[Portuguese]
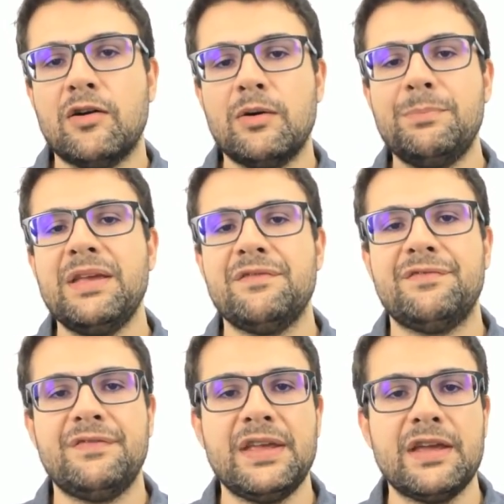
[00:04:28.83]

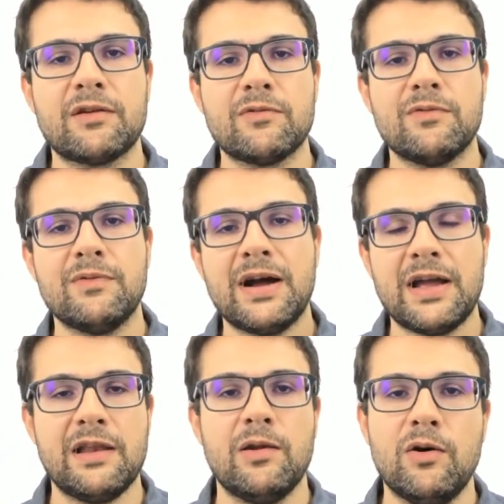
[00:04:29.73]
OBV, com
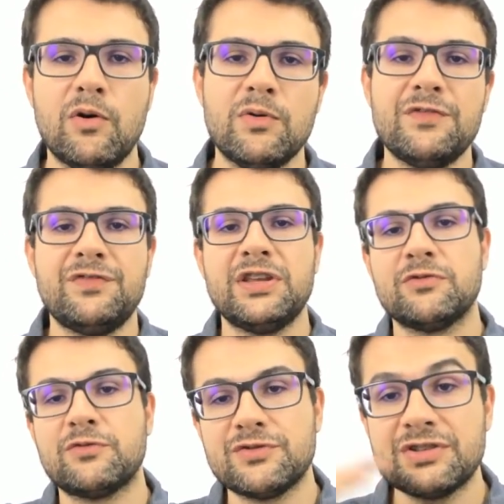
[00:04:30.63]
high-low, enfim,
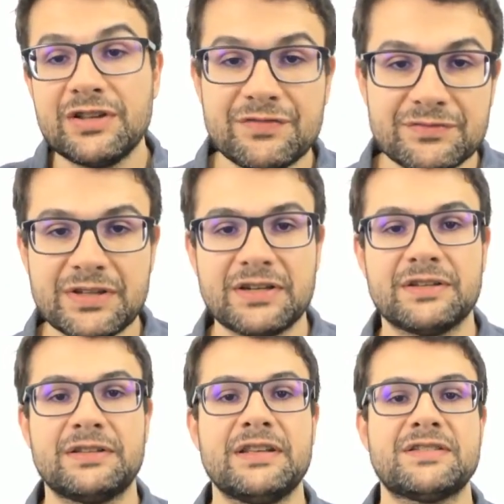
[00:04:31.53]
eu conseguia
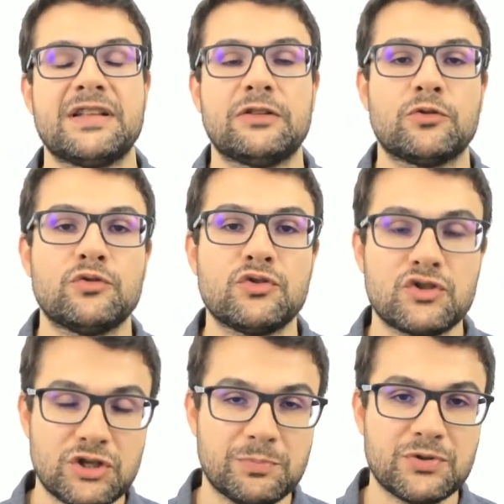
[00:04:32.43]
ter, testar todos
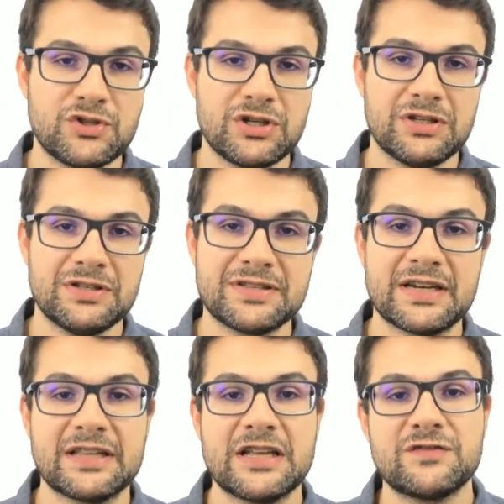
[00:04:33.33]
os tipos de
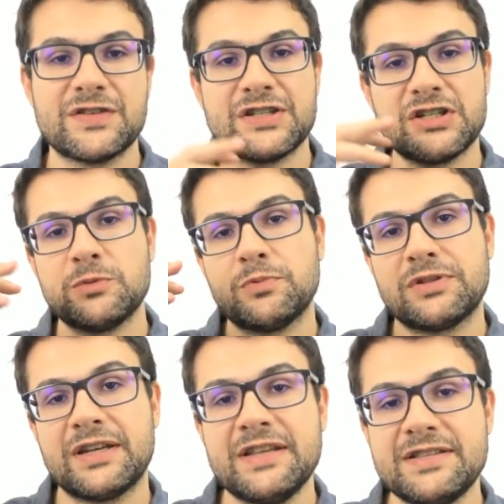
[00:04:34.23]
estratégia e fazer tipo
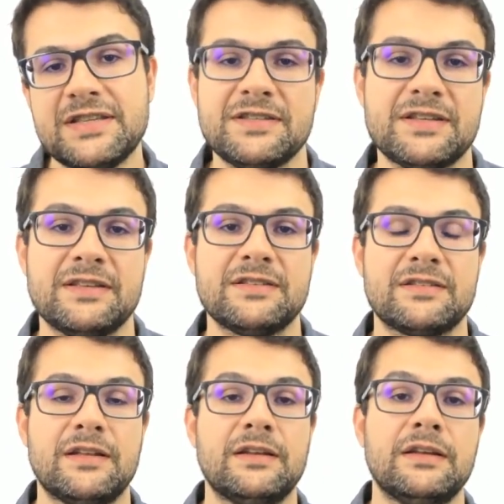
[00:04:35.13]
trade
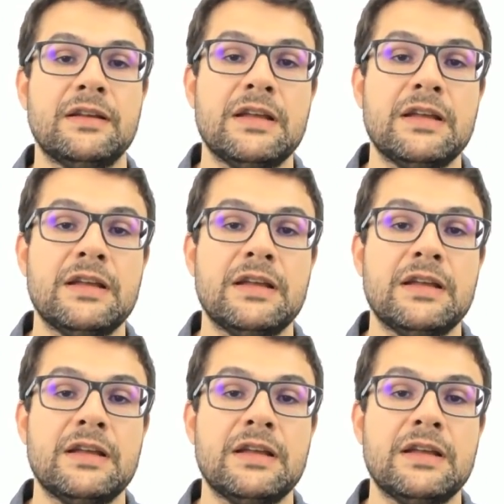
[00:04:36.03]
systems. Né?